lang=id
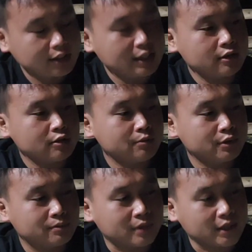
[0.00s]
Yang
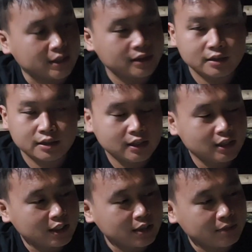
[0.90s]
kasumbong pak
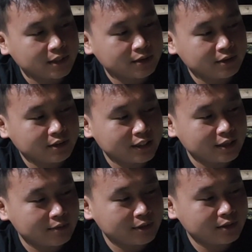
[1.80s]
Lama,
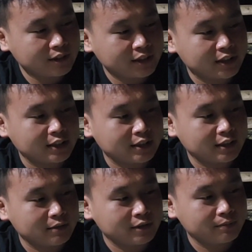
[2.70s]
lama sudah kita
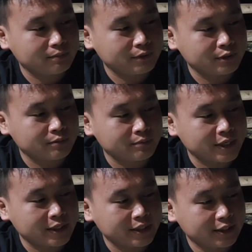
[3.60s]
tidak berjumpa
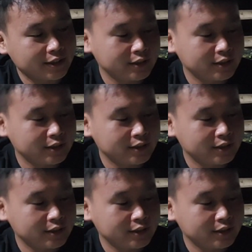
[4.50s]
ini.